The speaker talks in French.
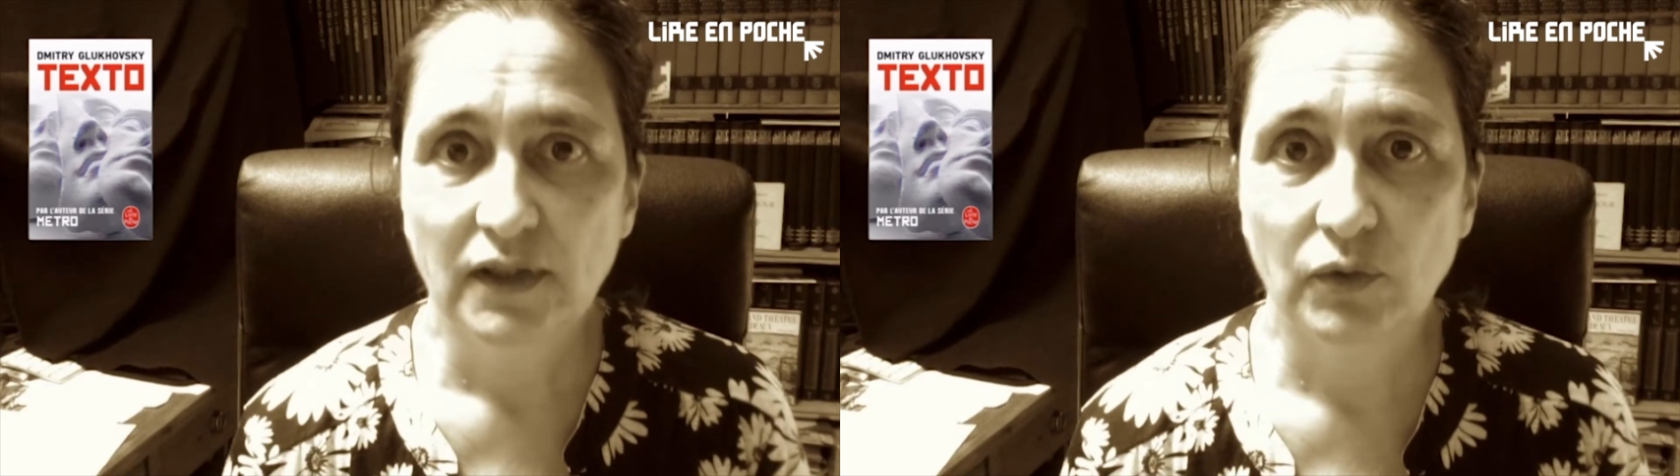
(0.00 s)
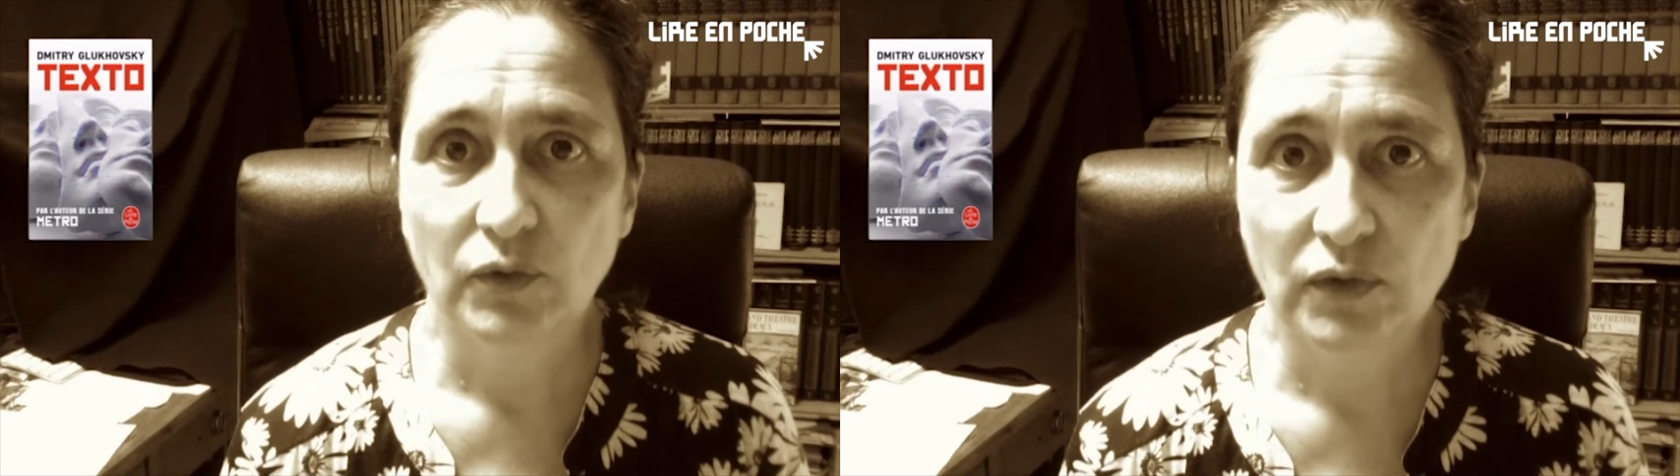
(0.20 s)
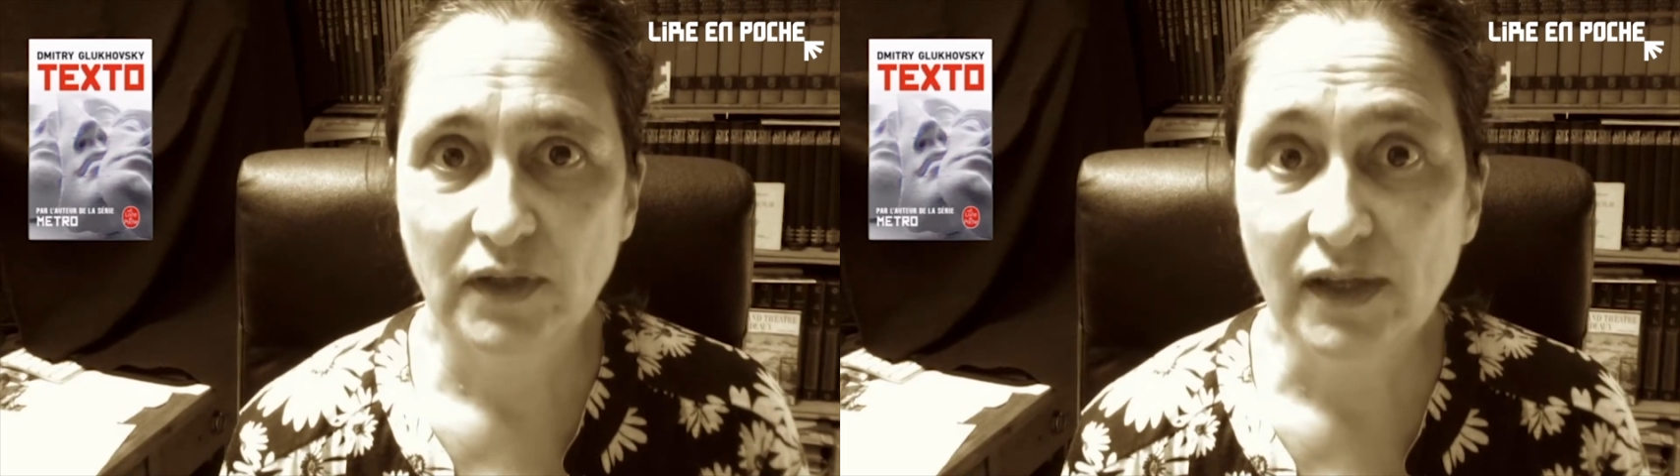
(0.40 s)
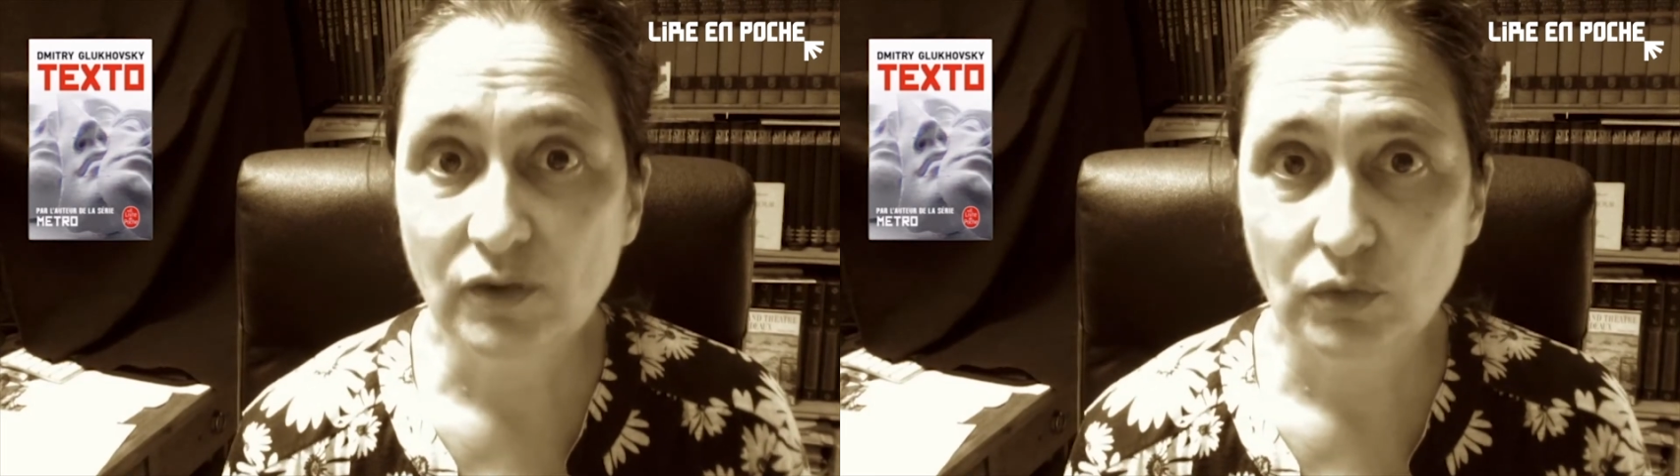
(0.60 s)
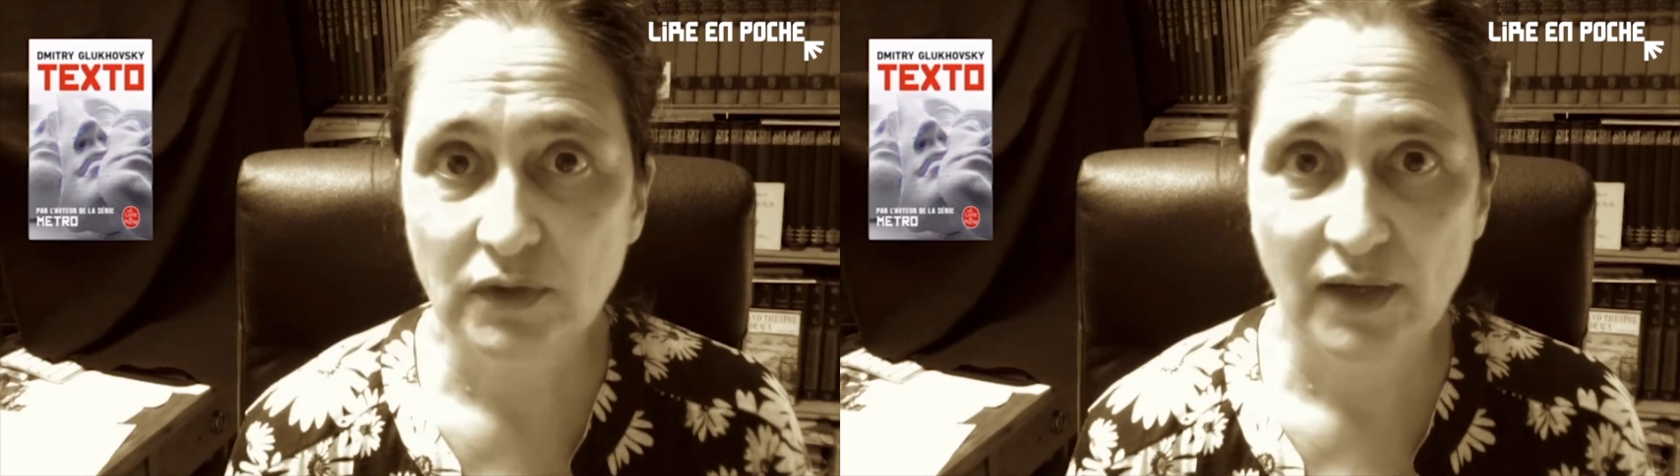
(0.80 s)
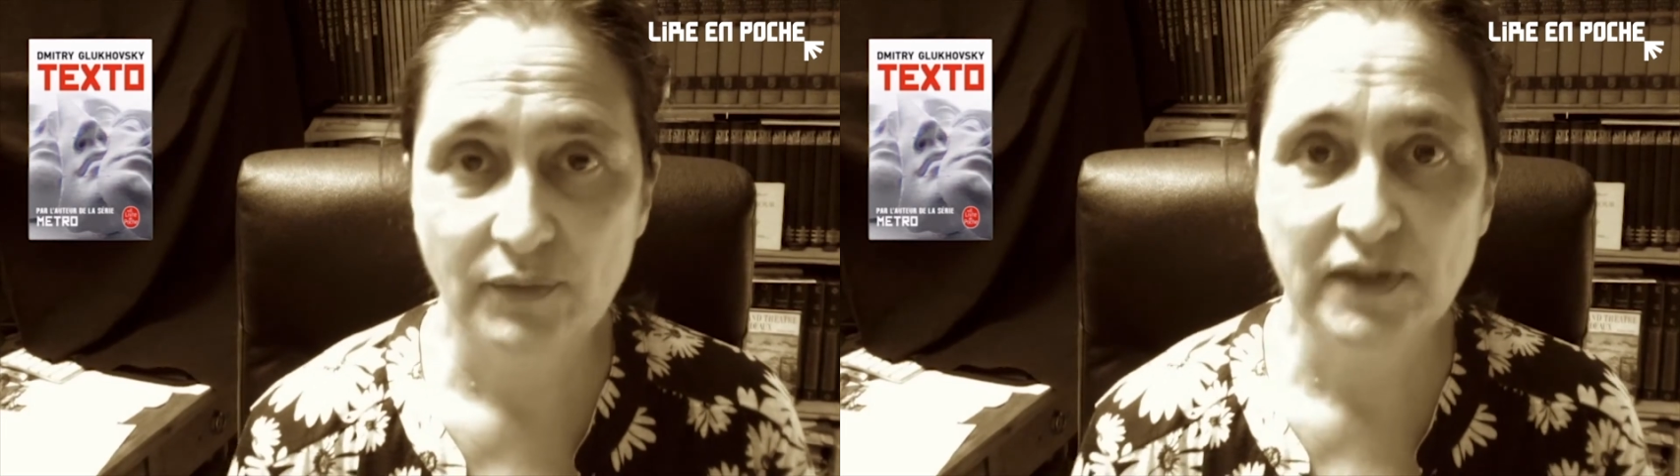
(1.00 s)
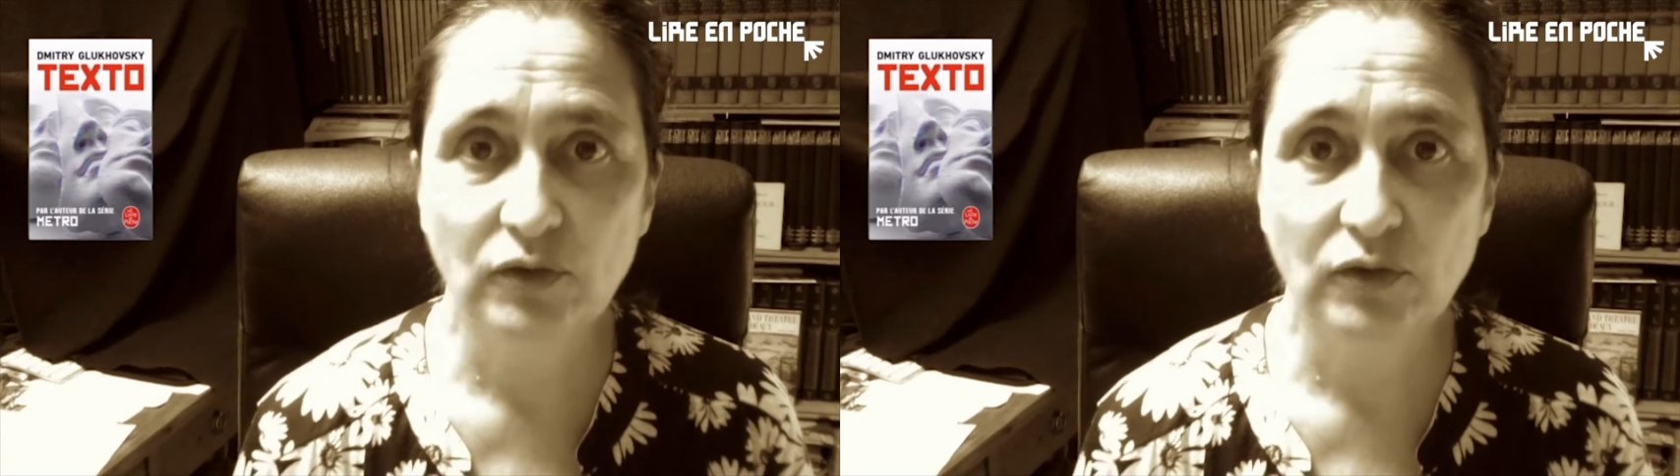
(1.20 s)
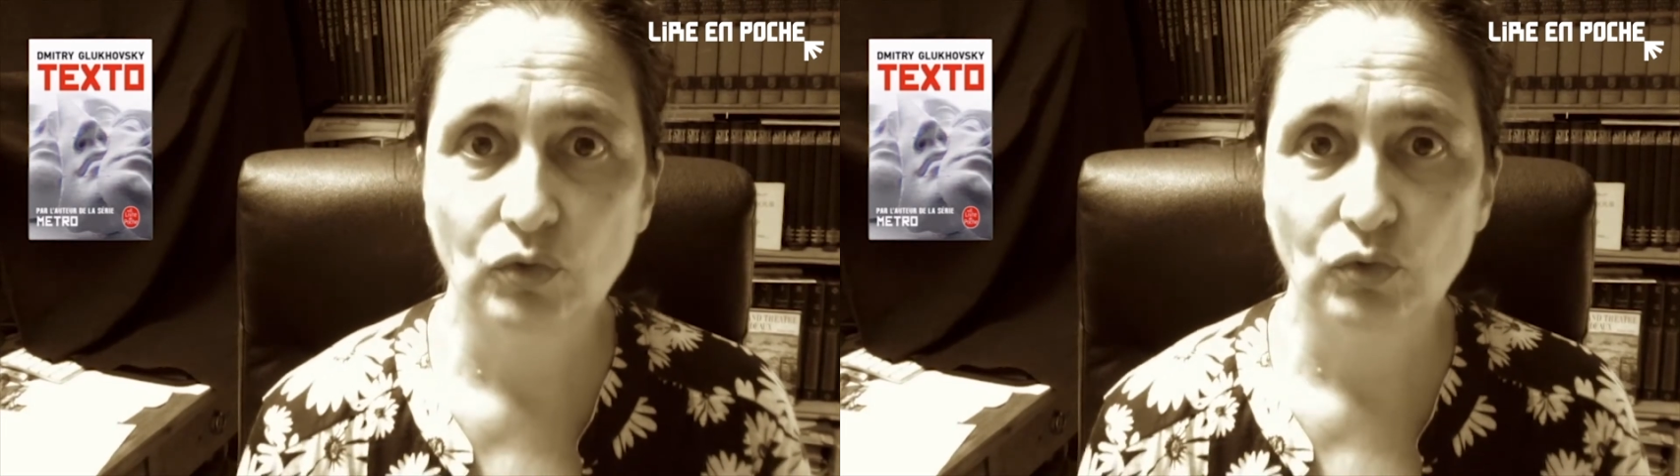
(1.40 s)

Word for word: euh, grâce au trafic de